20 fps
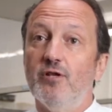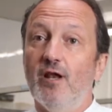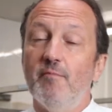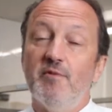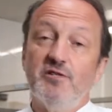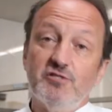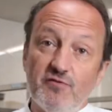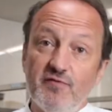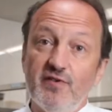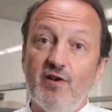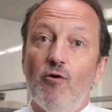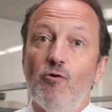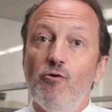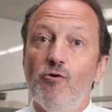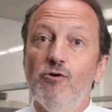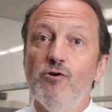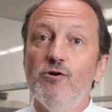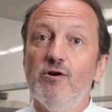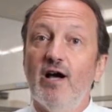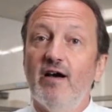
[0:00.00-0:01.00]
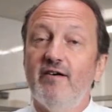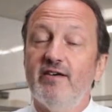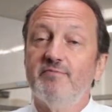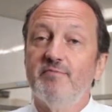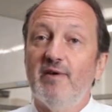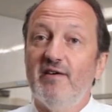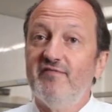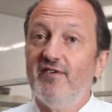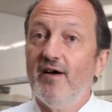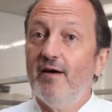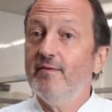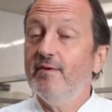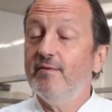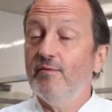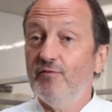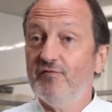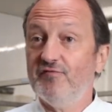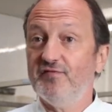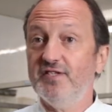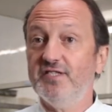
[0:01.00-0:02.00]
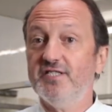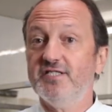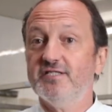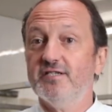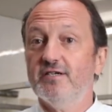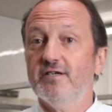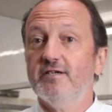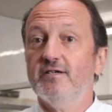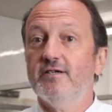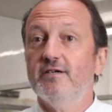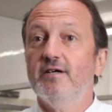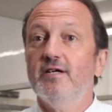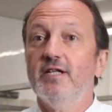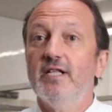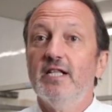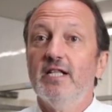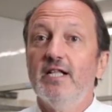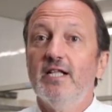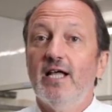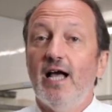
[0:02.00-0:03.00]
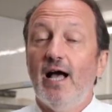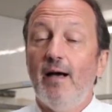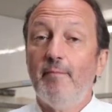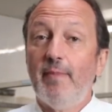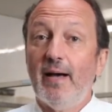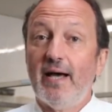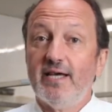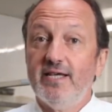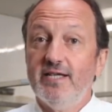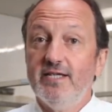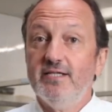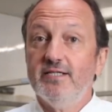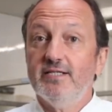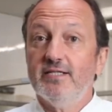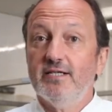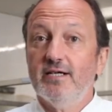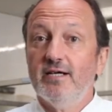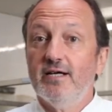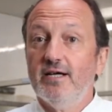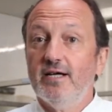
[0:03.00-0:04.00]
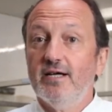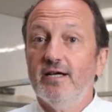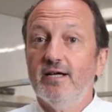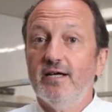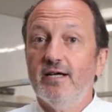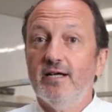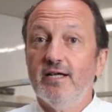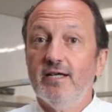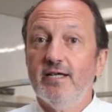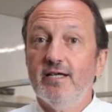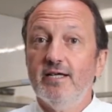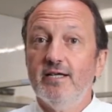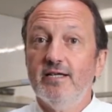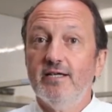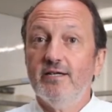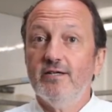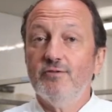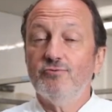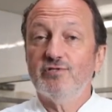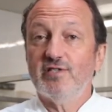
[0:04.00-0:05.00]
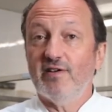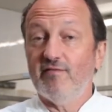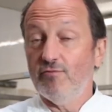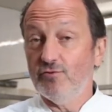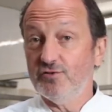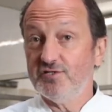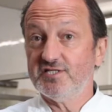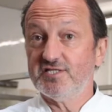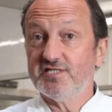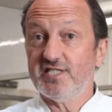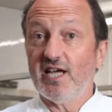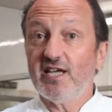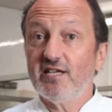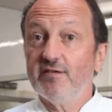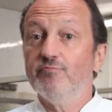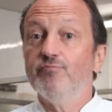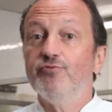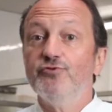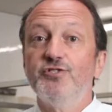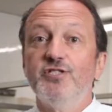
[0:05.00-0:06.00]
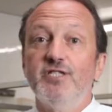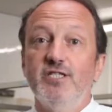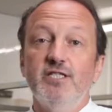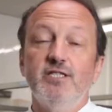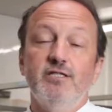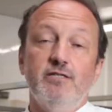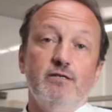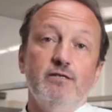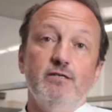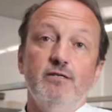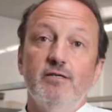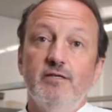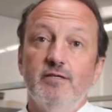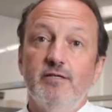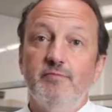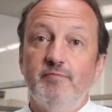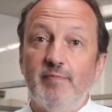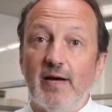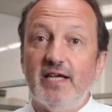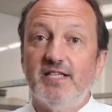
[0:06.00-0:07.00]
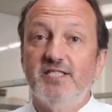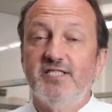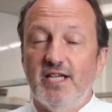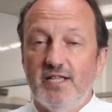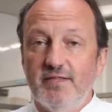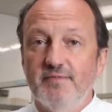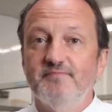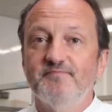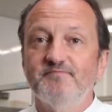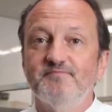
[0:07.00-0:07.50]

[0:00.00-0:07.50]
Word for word: la maison Véraud avec ma femme et mon fils euh, à Paris. et nous avons cinq boutiques parisiennes.